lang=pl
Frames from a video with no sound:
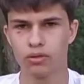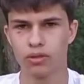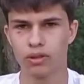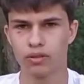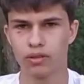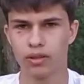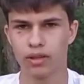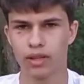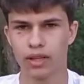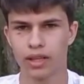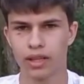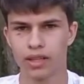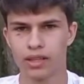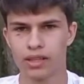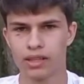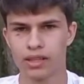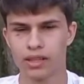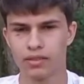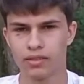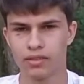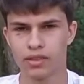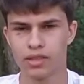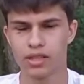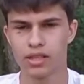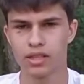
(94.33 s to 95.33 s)
W Ewangelii
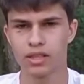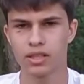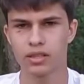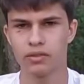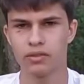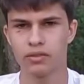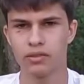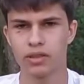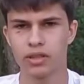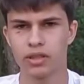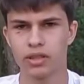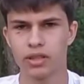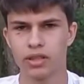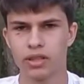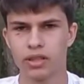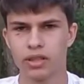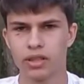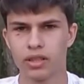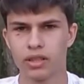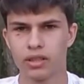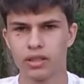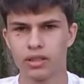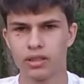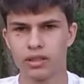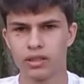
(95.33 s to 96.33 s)
zawsze znajdziemy
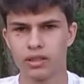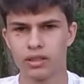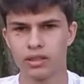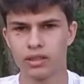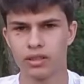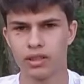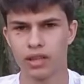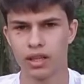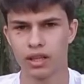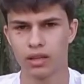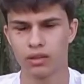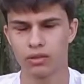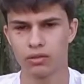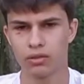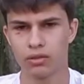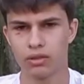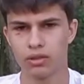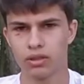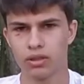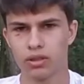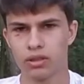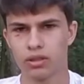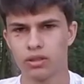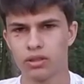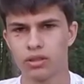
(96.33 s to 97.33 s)
y,
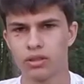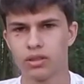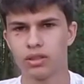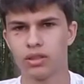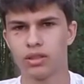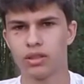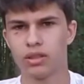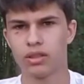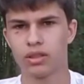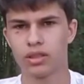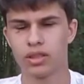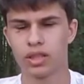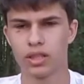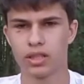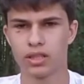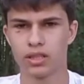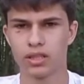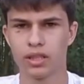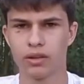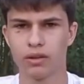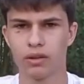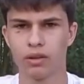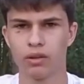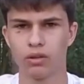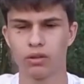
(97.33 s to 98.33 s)
jakąś część
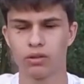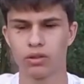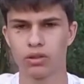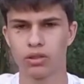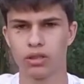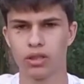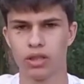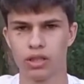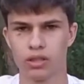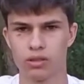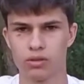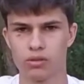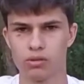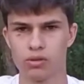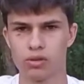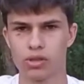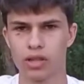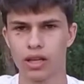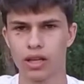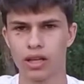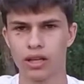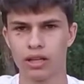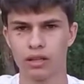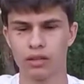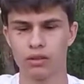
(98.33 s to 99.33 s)
działalności
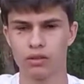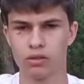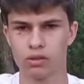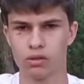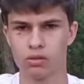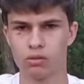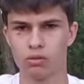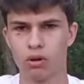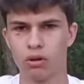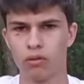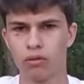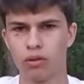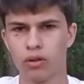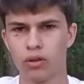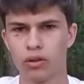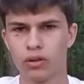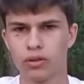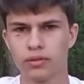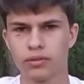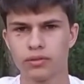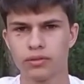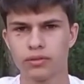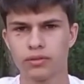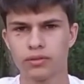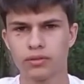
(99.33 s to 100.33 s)
Jezusa, Jego
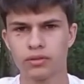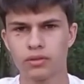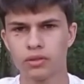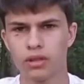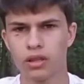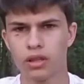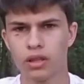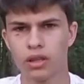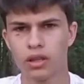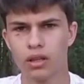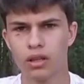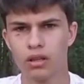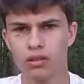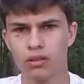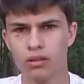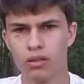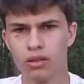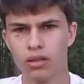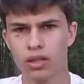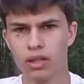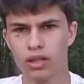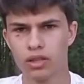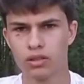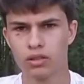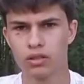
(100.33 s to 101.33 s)
Słowo. No
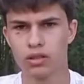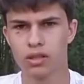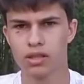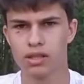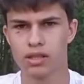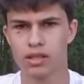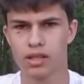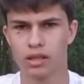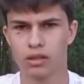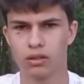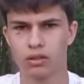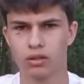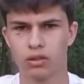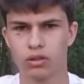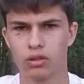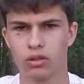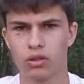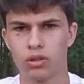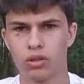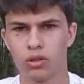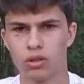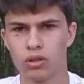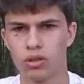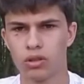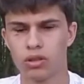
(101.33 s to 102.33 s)
i też to jest jakoś,
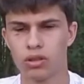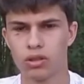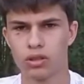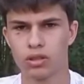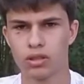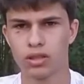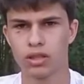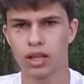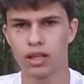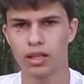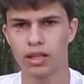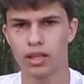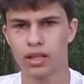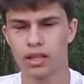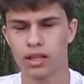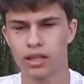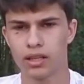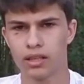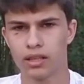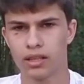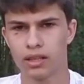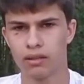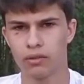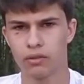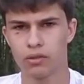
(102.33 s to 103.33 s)
y, czytanie
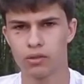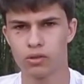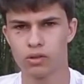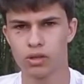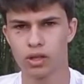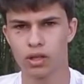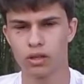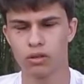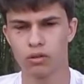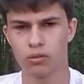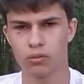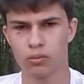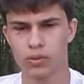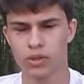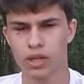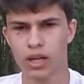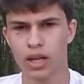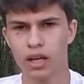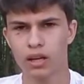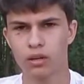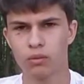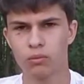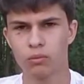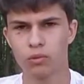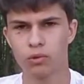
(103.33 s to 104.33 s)
nawiązuje do
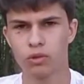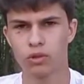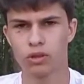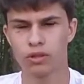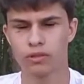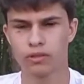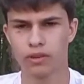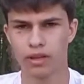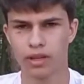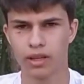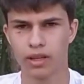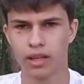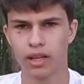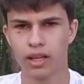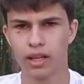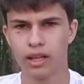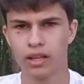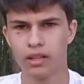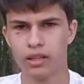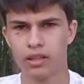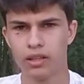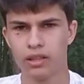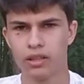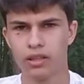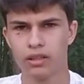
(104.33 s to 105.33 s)
psalmu, do
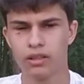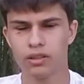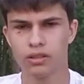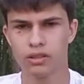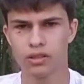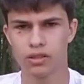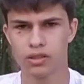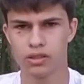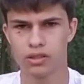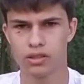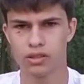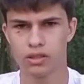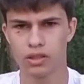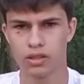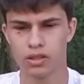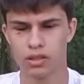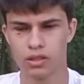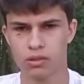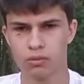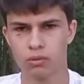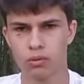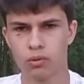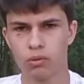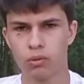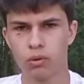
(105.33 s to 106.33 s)
Ewangelii, to jest, się ze
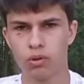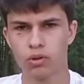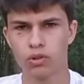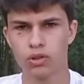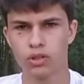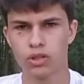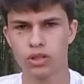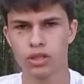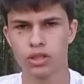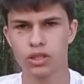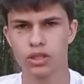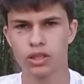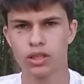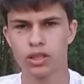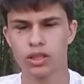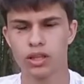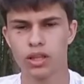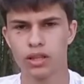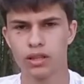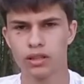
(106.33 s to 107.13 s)
sobą łączy.